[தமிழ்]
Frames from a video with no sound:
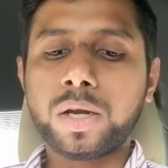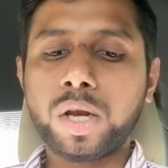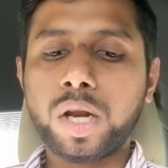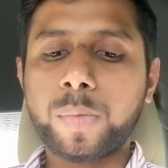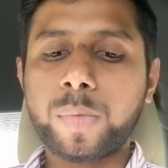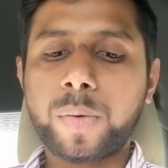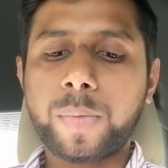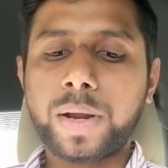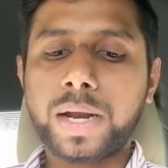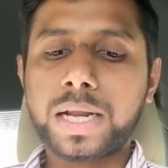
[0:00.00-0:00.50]

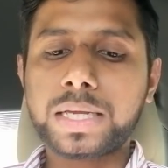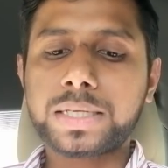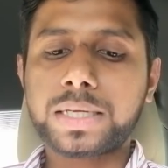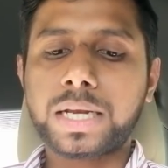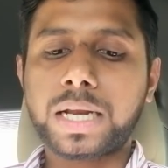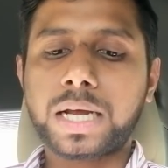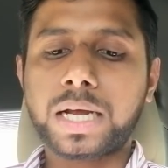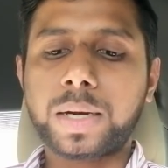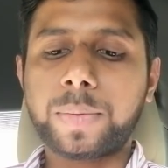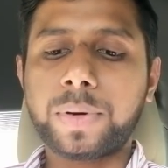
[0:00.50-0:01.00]
இன்னமுமே என்ன
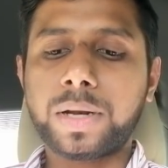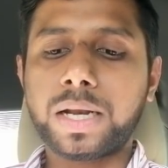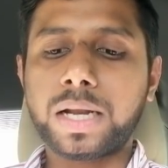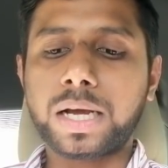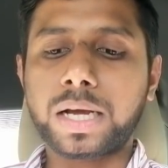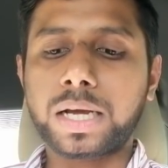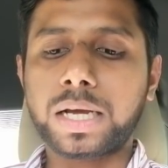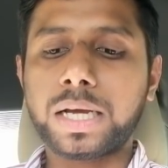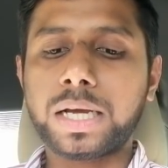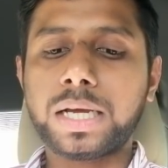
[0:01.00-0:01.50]
செய்கிறாங்க
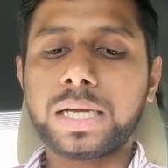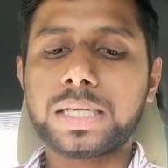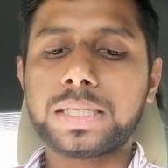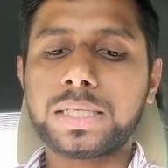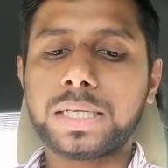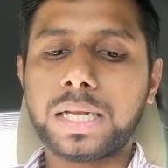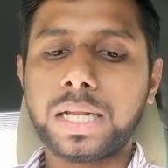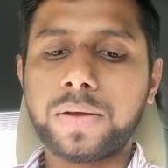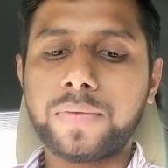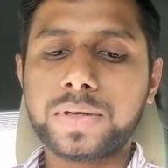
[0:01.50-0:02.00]
அப்படின்னாக்க
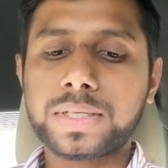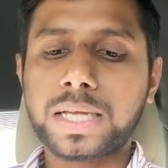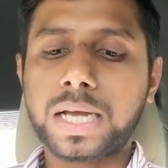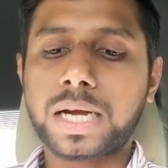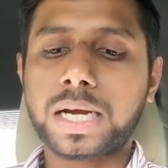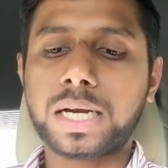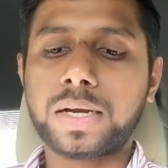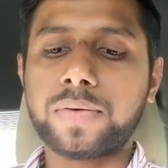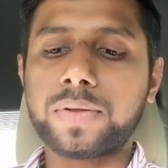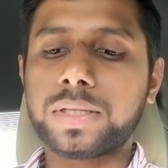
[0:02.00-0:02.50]
சில
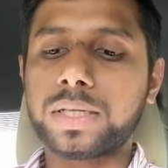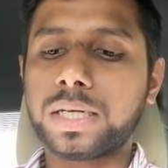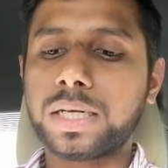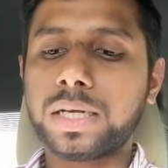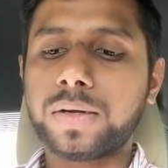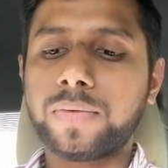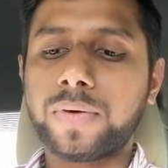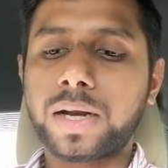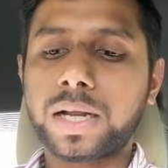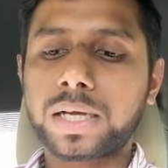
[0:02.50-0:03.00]
விசாக்களை
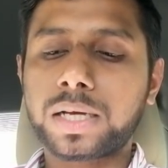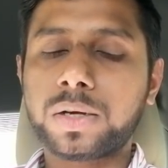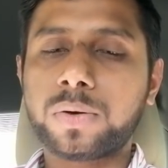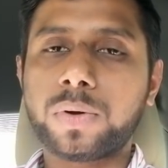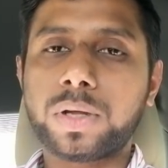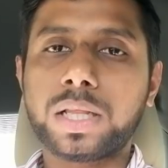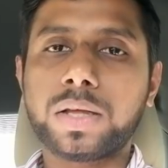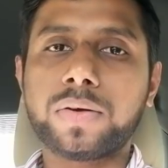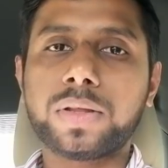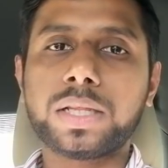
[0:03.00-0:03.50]
வந்துட்டு
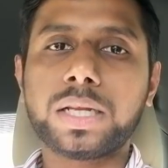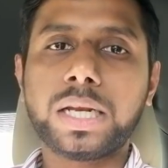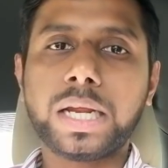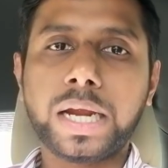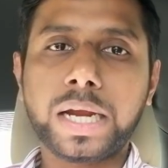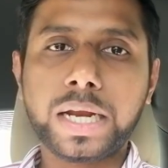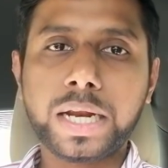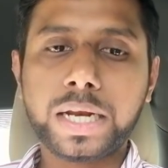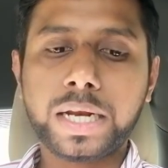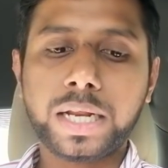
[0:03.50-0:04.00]
வழங்குவதை வந்துட்டு
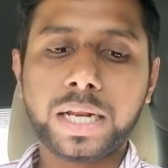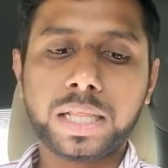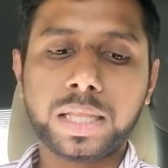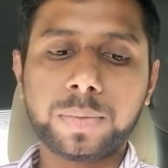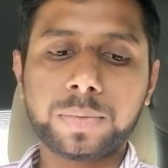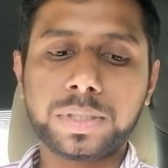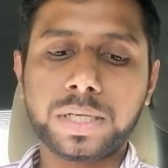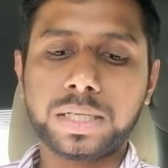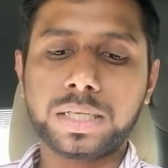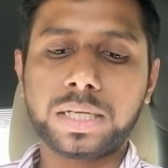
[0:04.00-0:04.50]

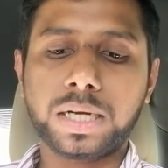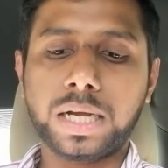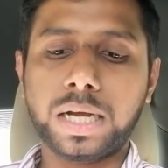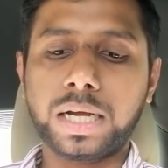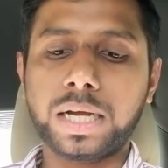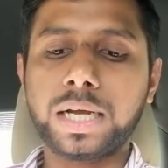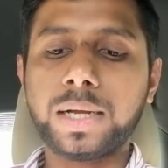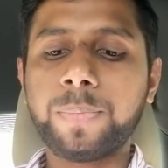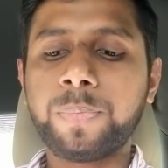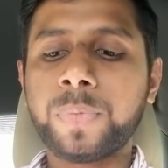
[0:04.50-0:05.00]
இடைநிறுத்தம்
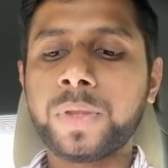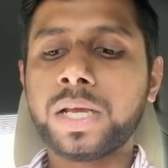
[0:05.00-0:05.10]
செஞ்சுருக்காங்க